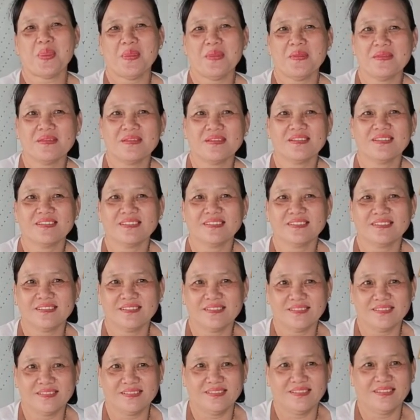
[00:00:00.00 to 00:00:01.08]
cuộc sống của mình
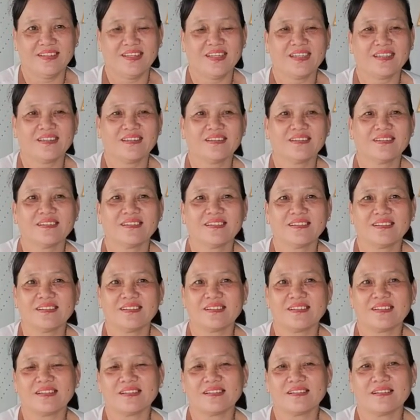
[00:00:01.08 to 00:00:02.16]
về đó là nói thẳng là
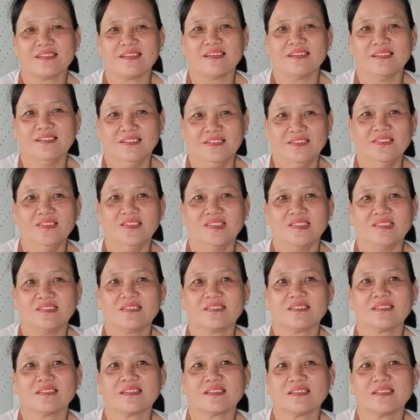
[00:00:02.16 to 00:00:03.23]
cuộc sống rất là nhàn
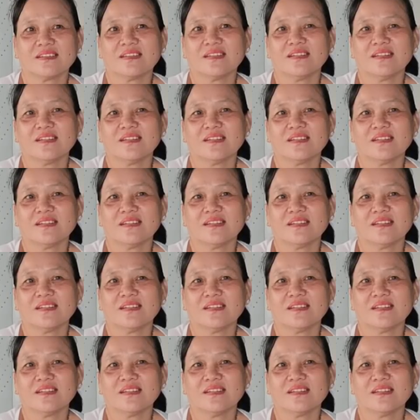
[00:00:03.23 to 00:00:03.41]
luôn